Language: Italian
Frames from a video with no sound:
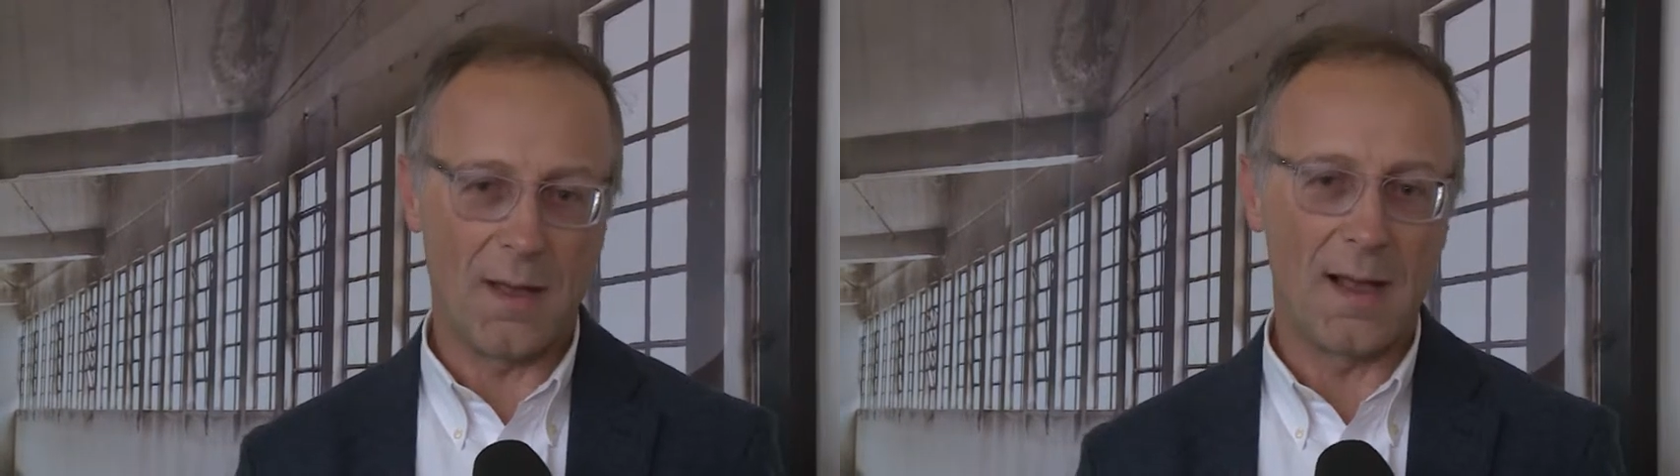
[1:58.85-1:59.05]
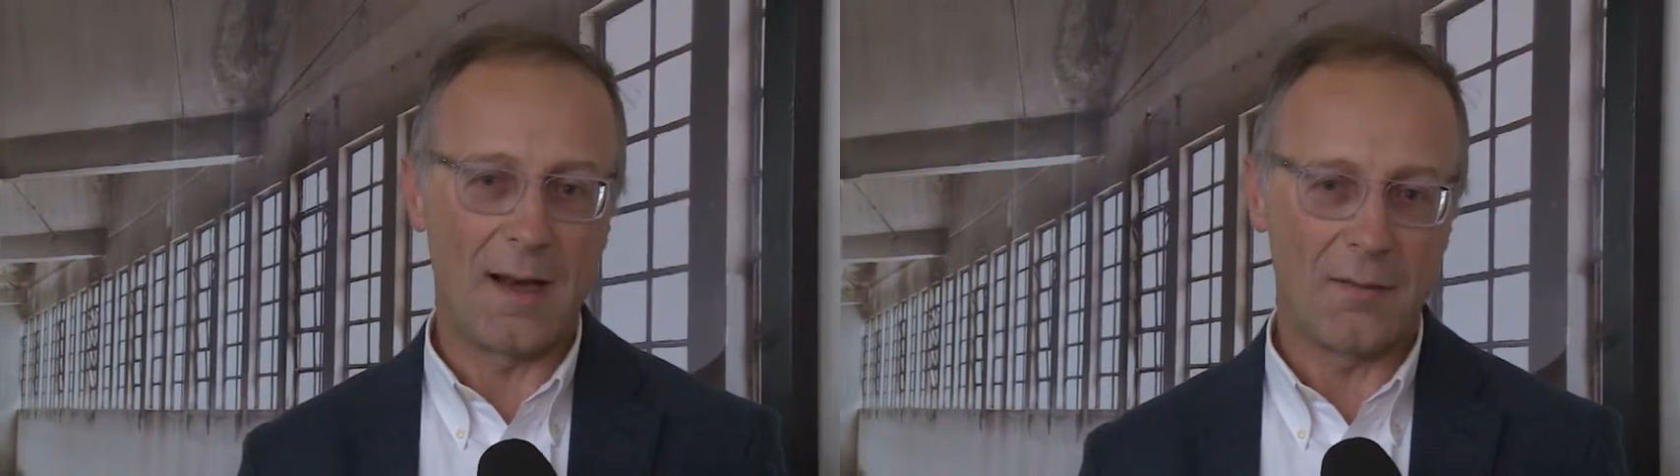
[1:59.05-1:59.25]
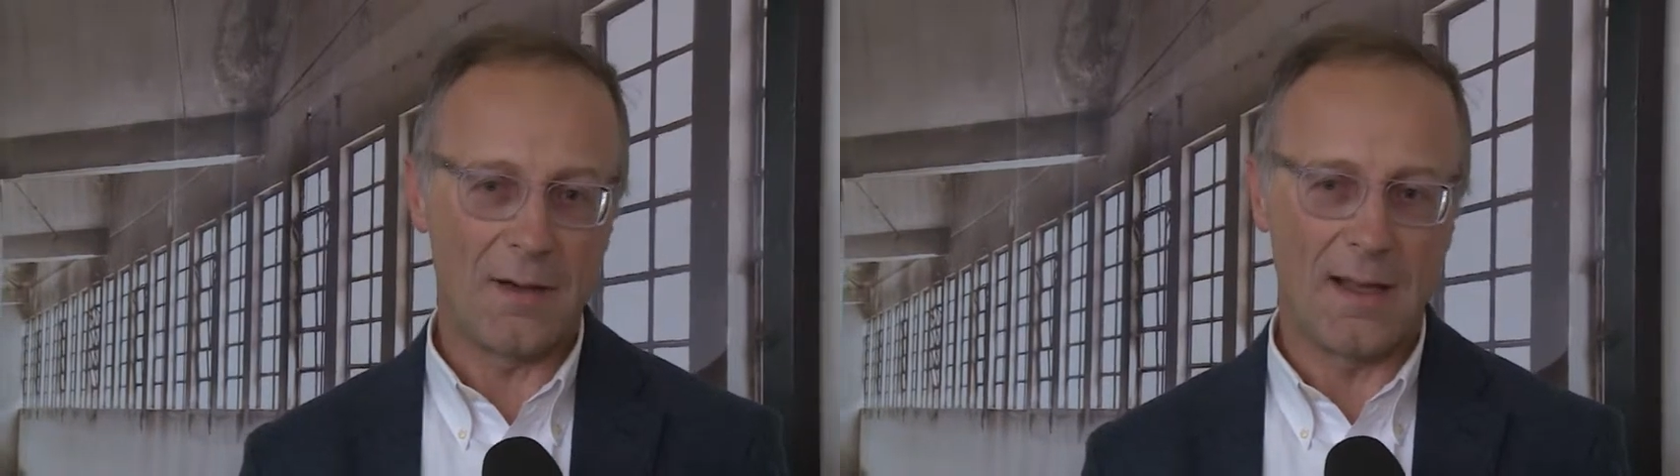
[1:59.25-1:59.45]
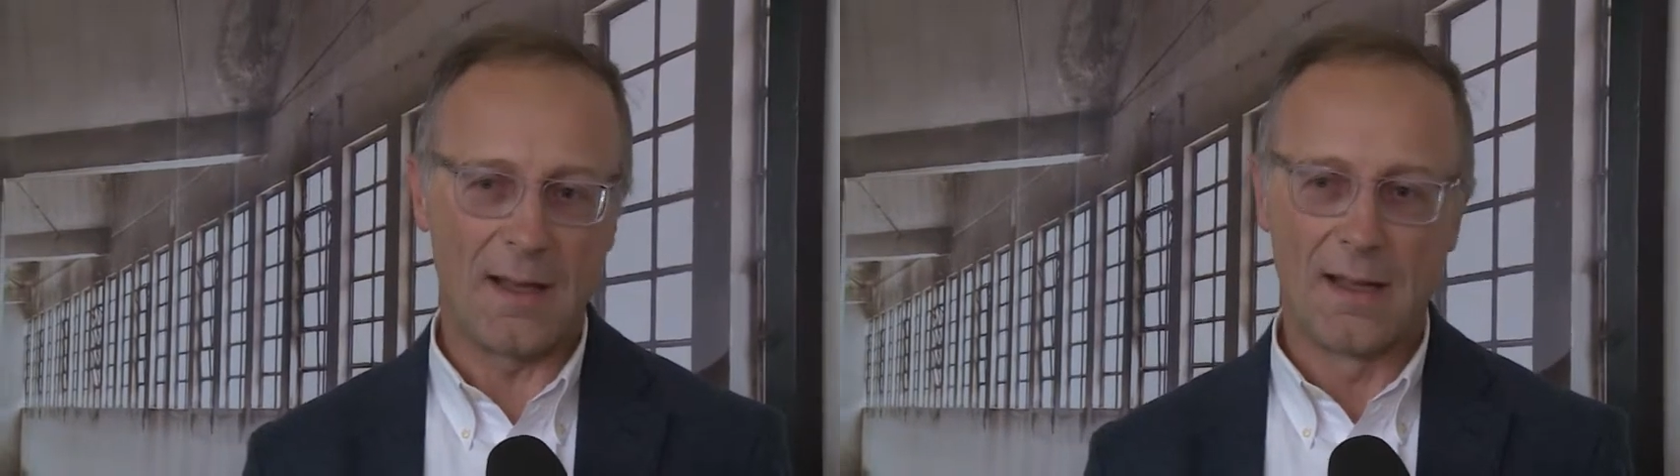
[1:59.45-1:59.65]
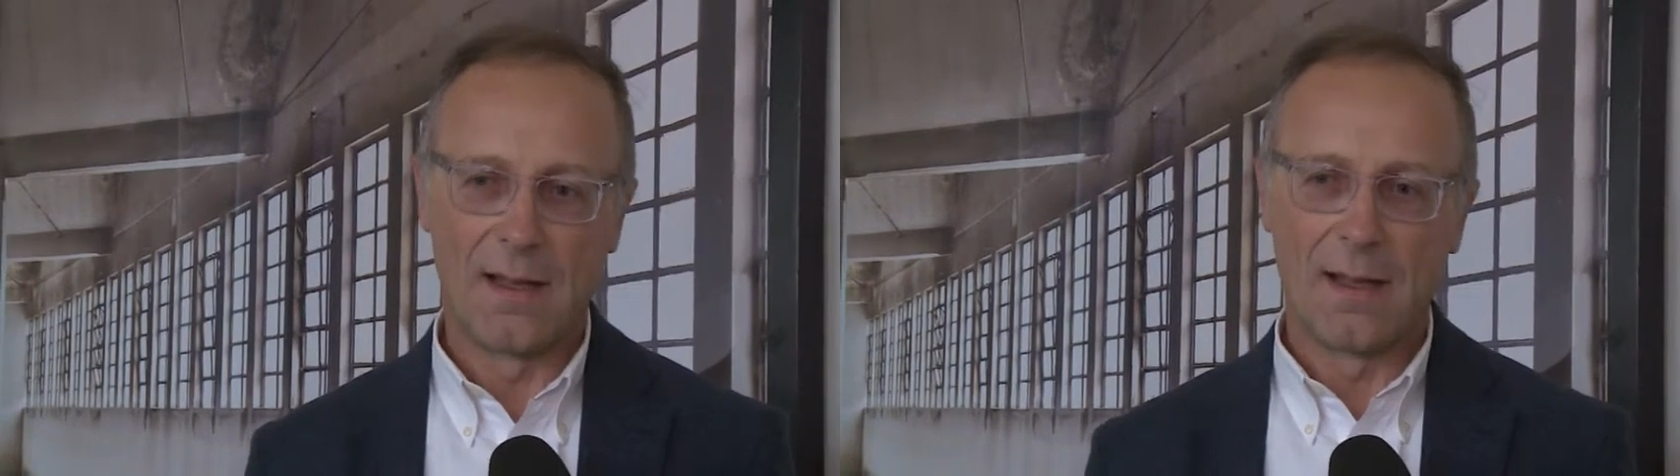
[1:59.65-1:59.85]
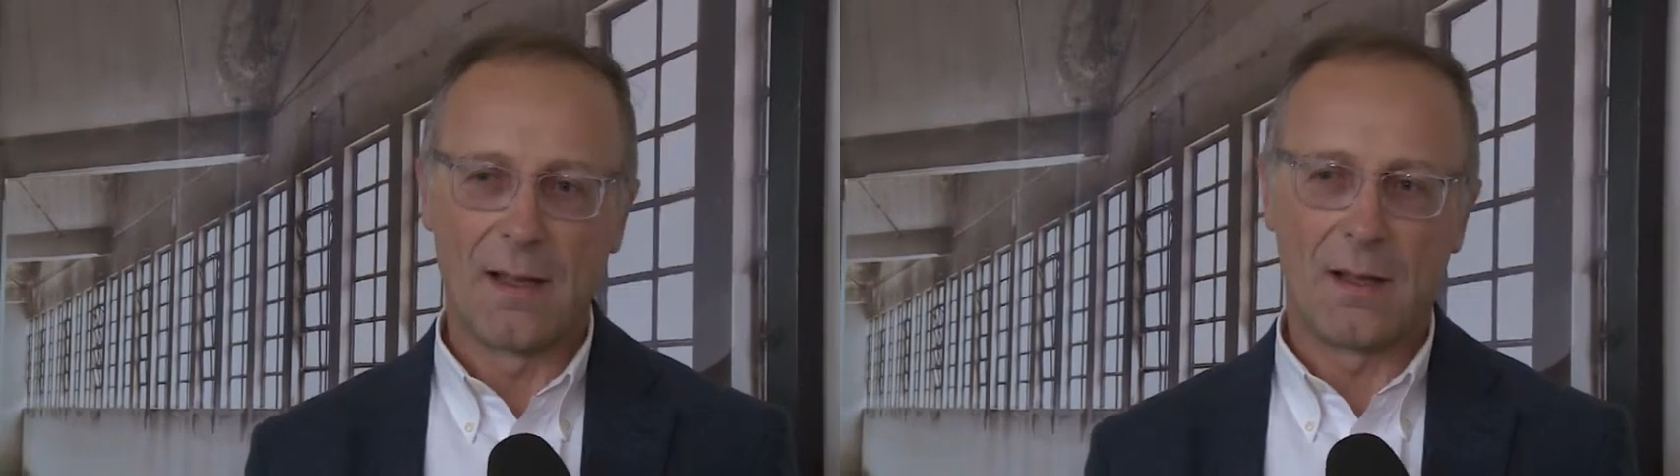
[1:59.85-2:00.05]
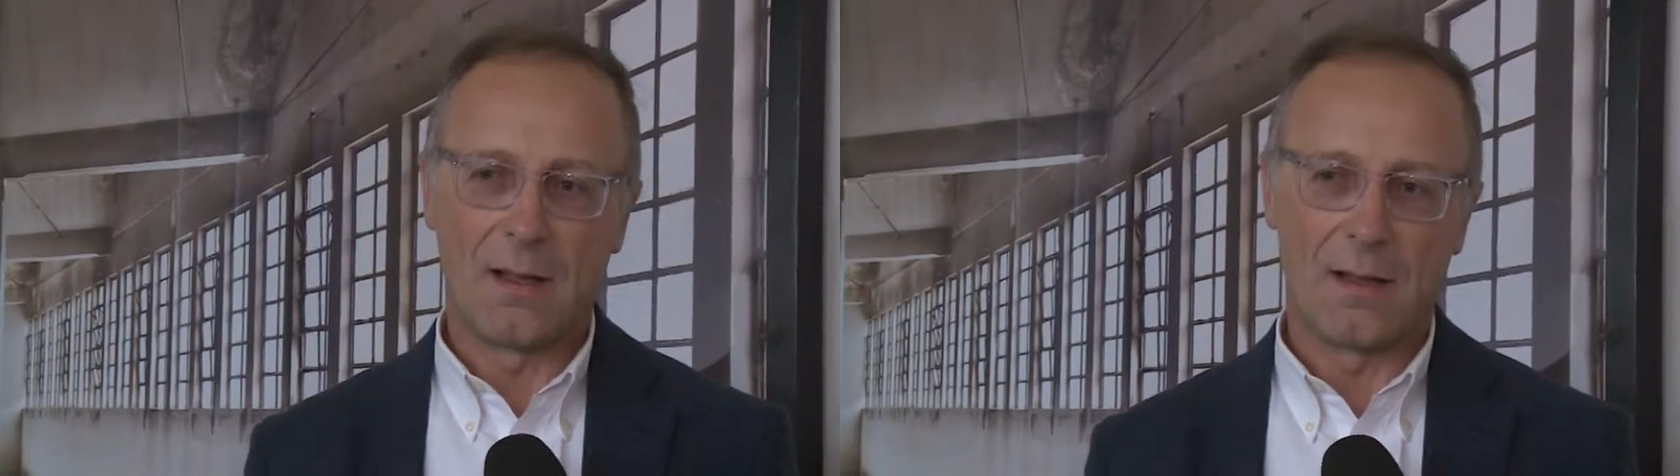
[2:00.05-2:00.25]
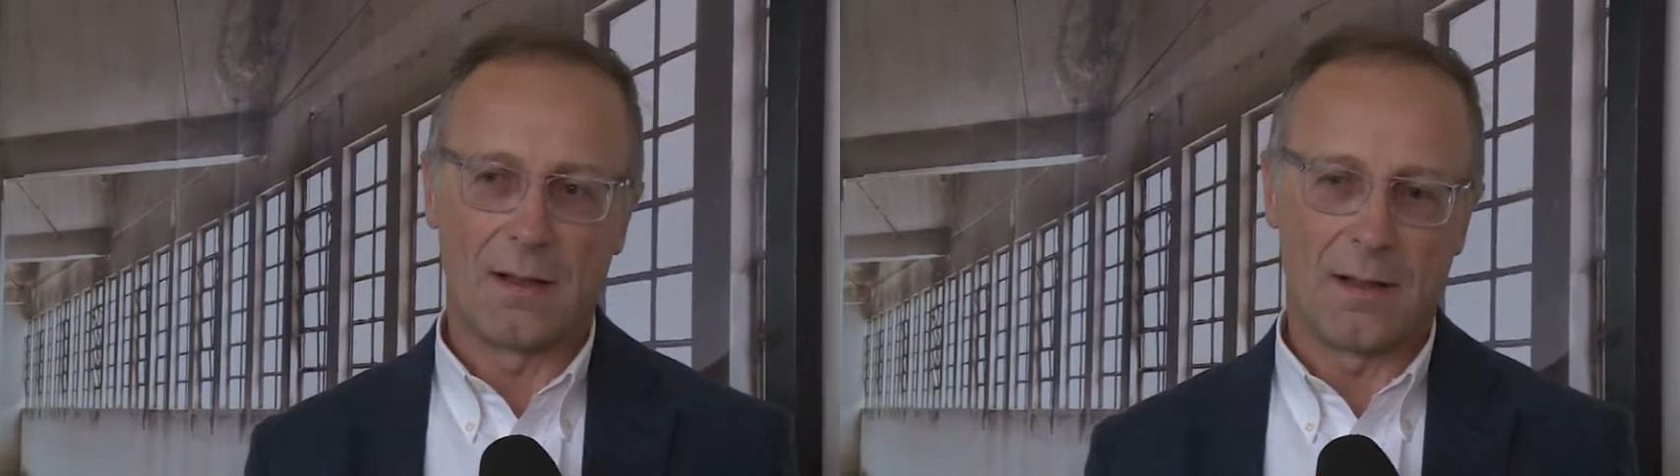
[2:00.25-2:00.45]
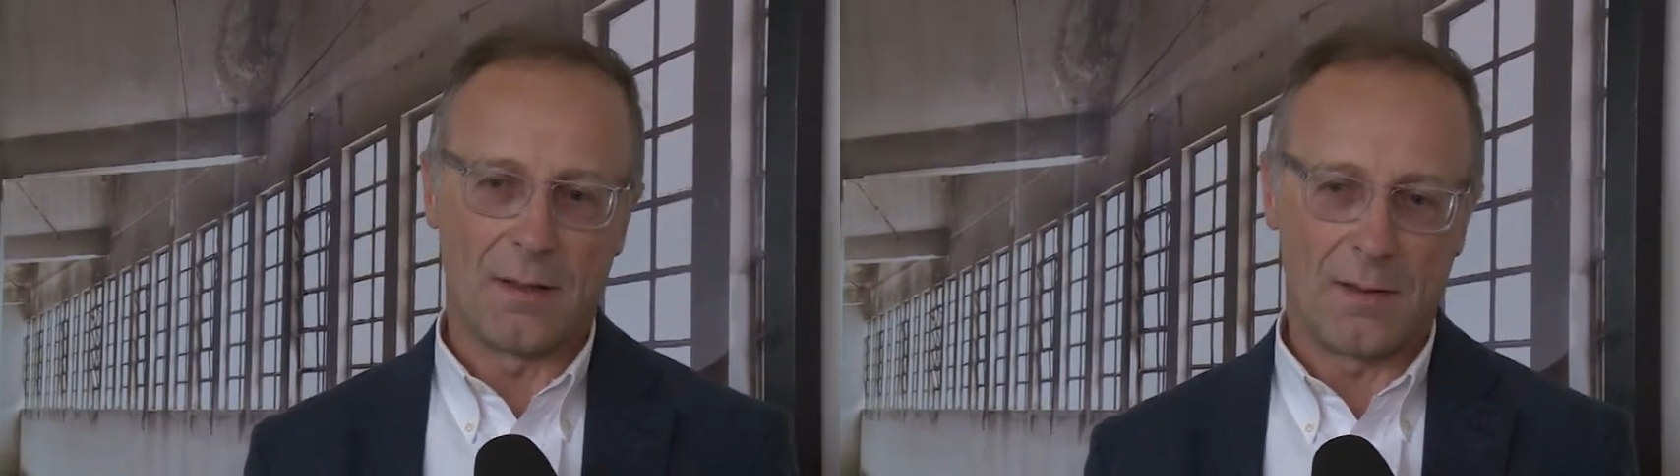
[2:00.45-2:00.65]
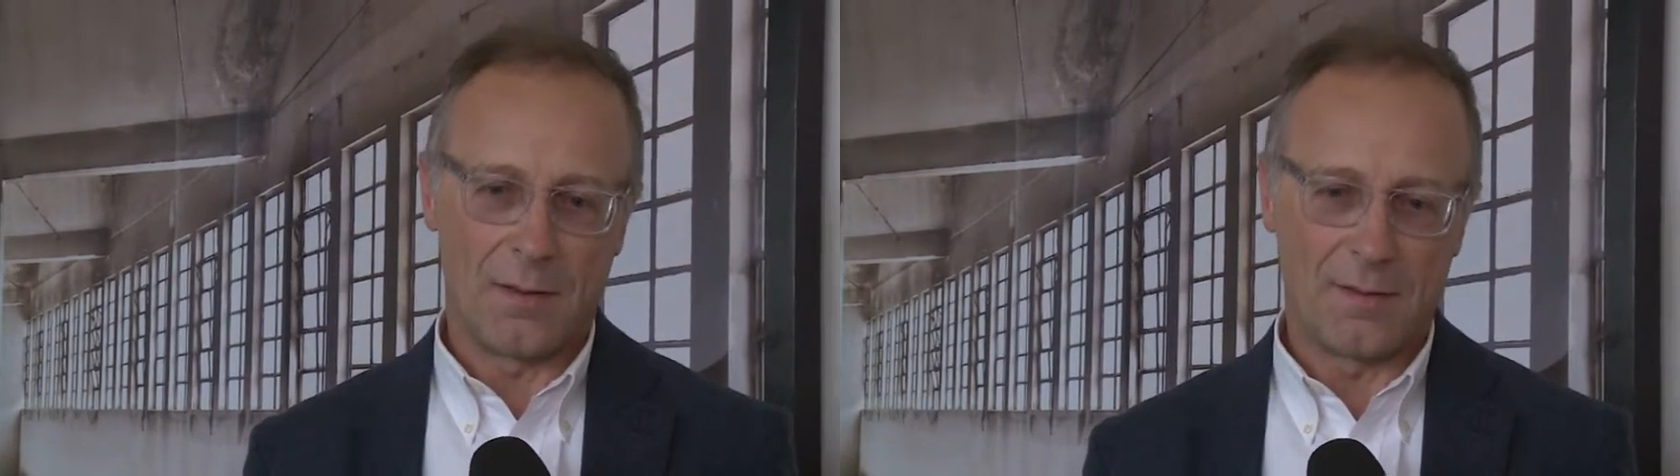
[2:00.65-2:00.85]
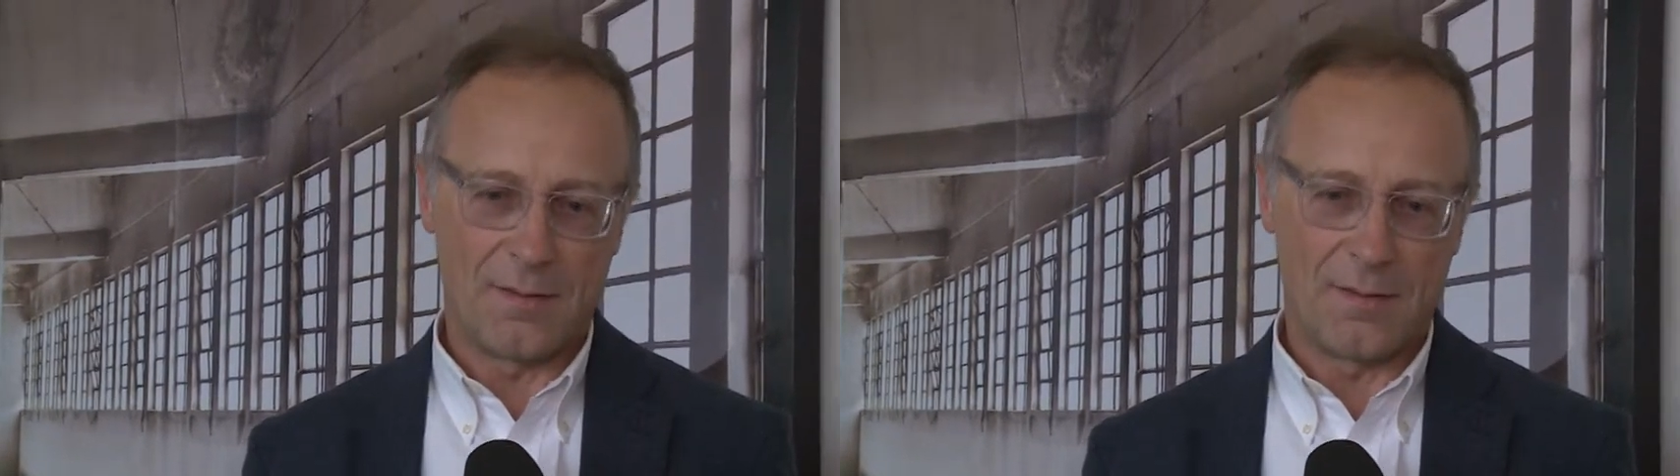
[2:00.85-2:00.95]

Alla fine, eh,